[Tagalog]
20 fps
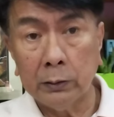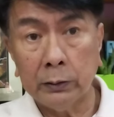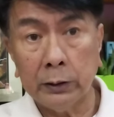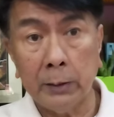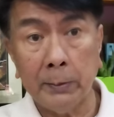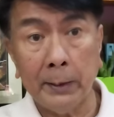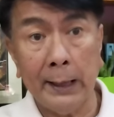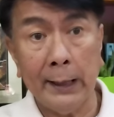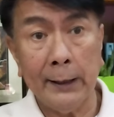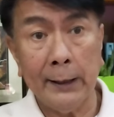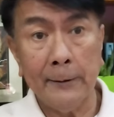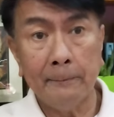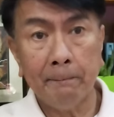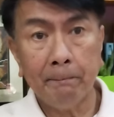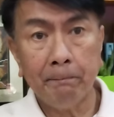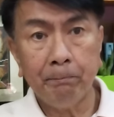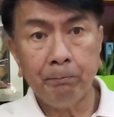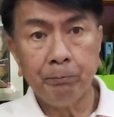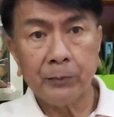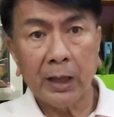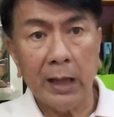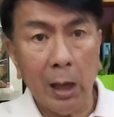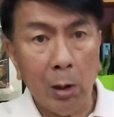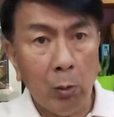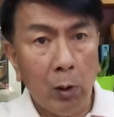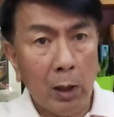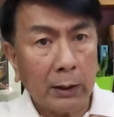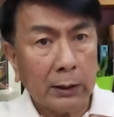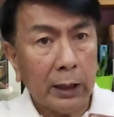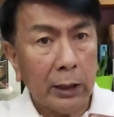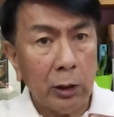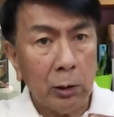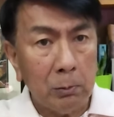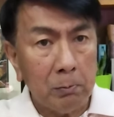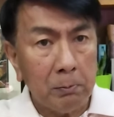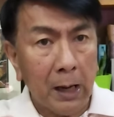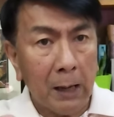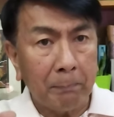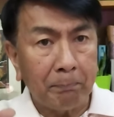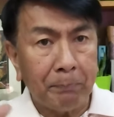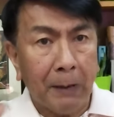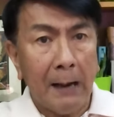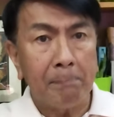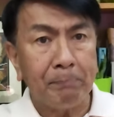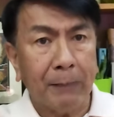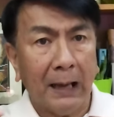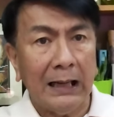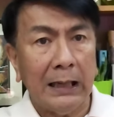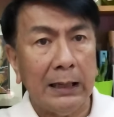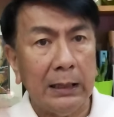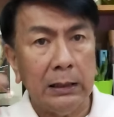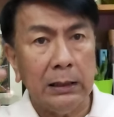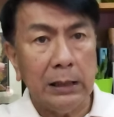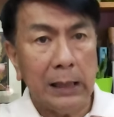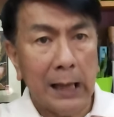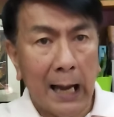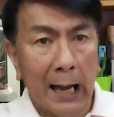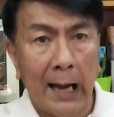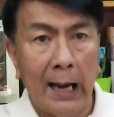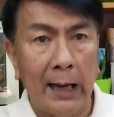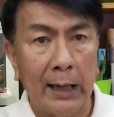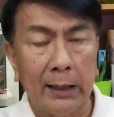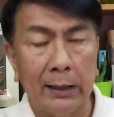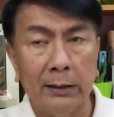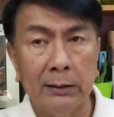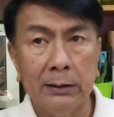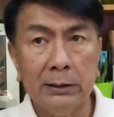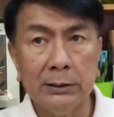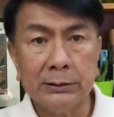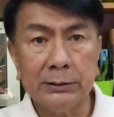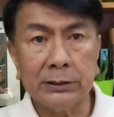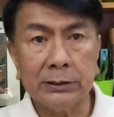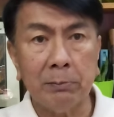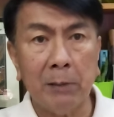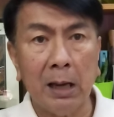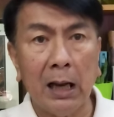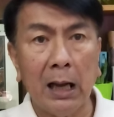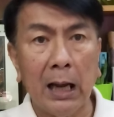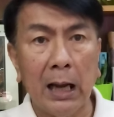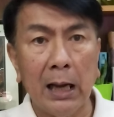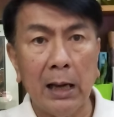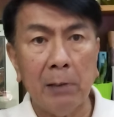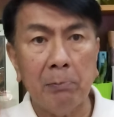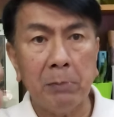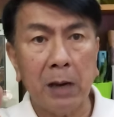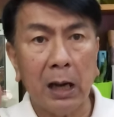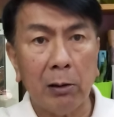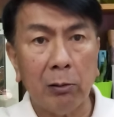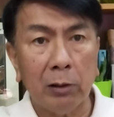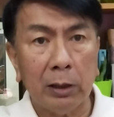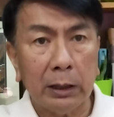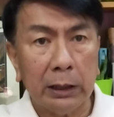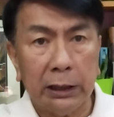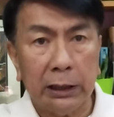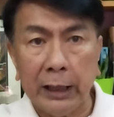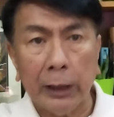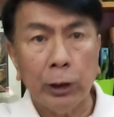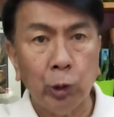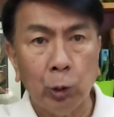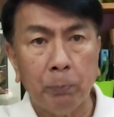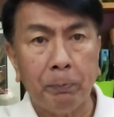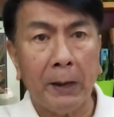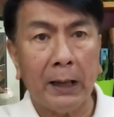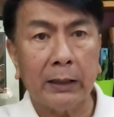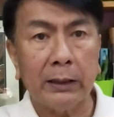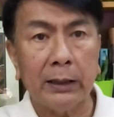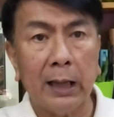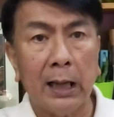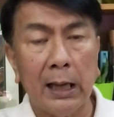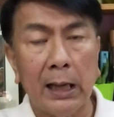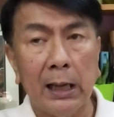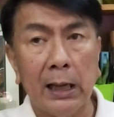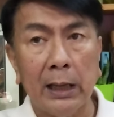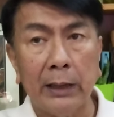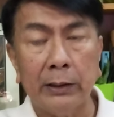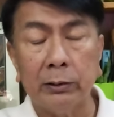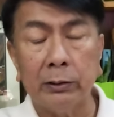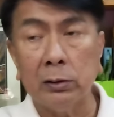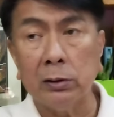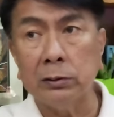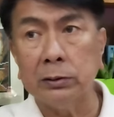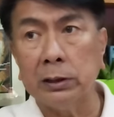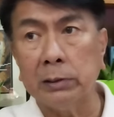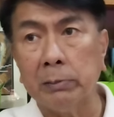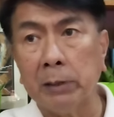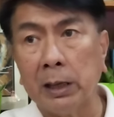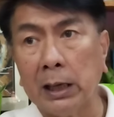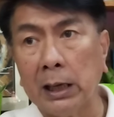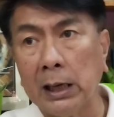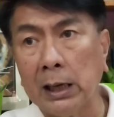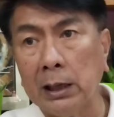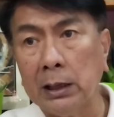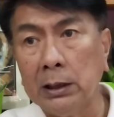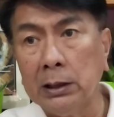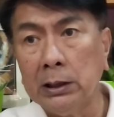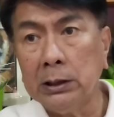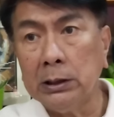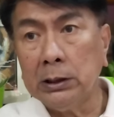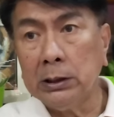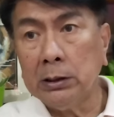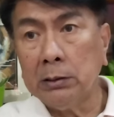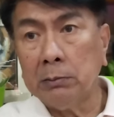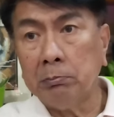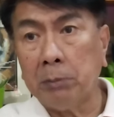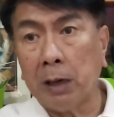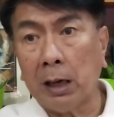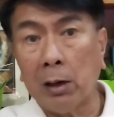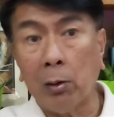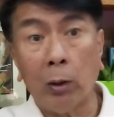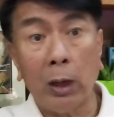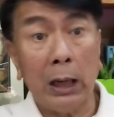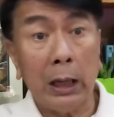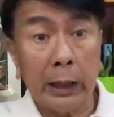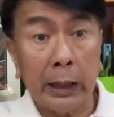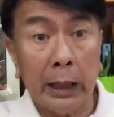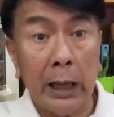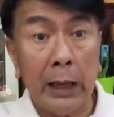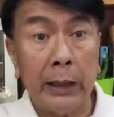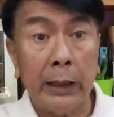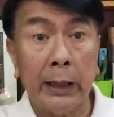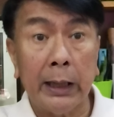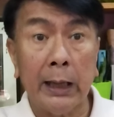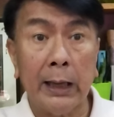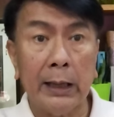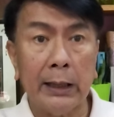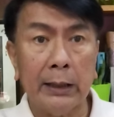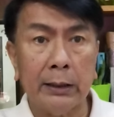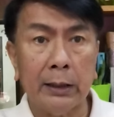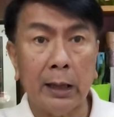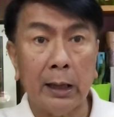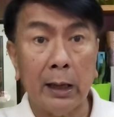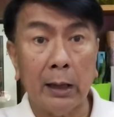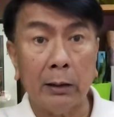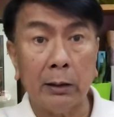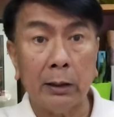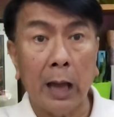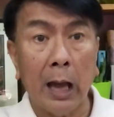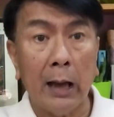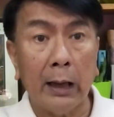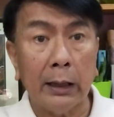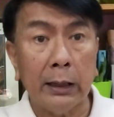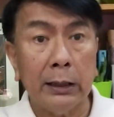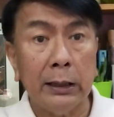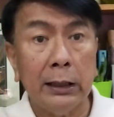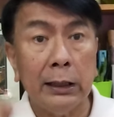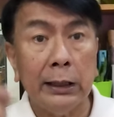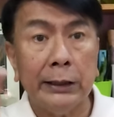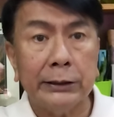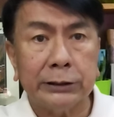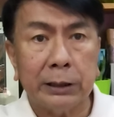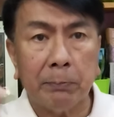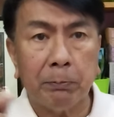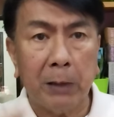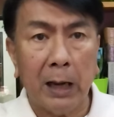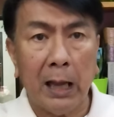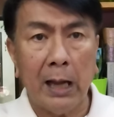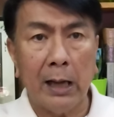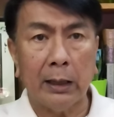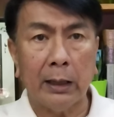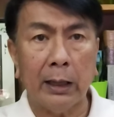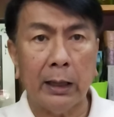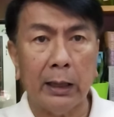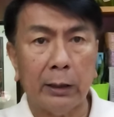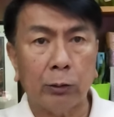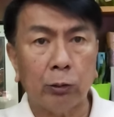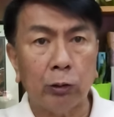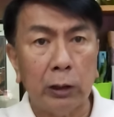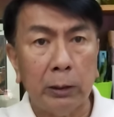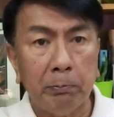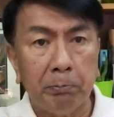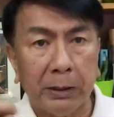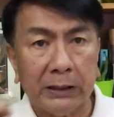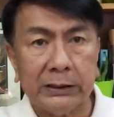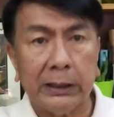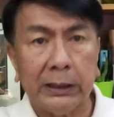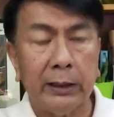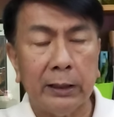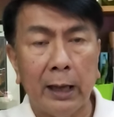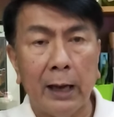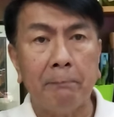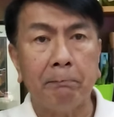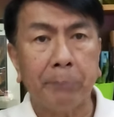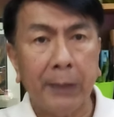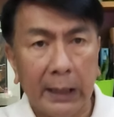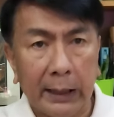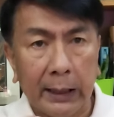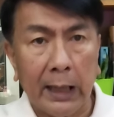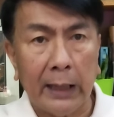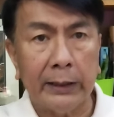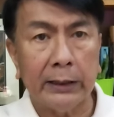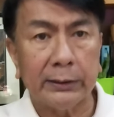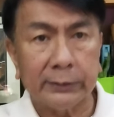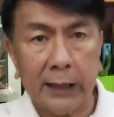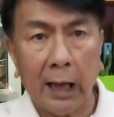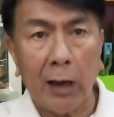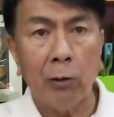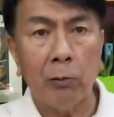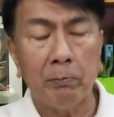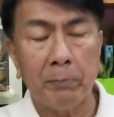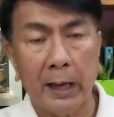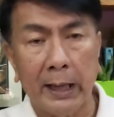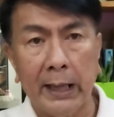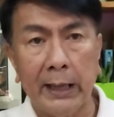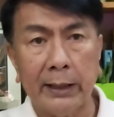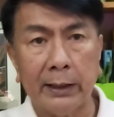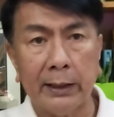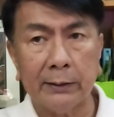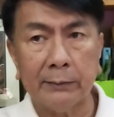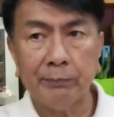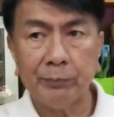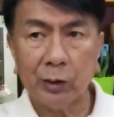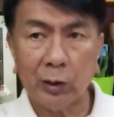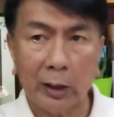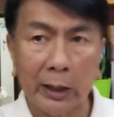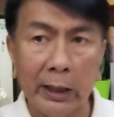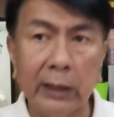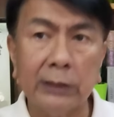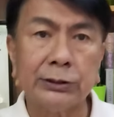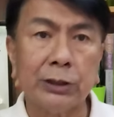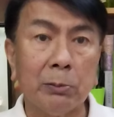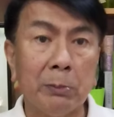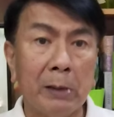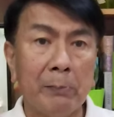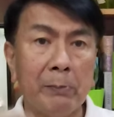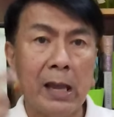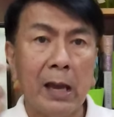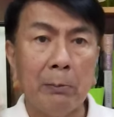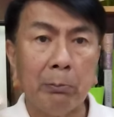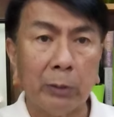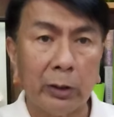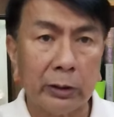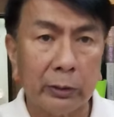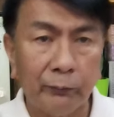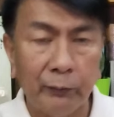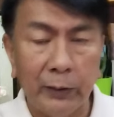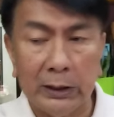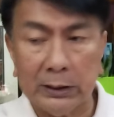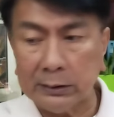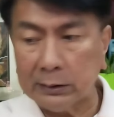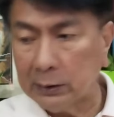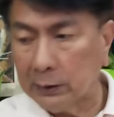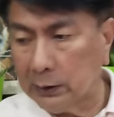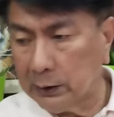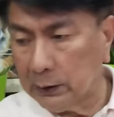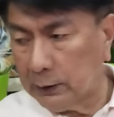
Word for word: Di ba? Kaya huwag kayong magpapalin lang sa mga mga hinayupak na ano na mga mga walang yan na yan na ang, ang iniisip lang ay eh, kulimbatin ang pera ng taong bayan. Okay, so mamaya, more of it.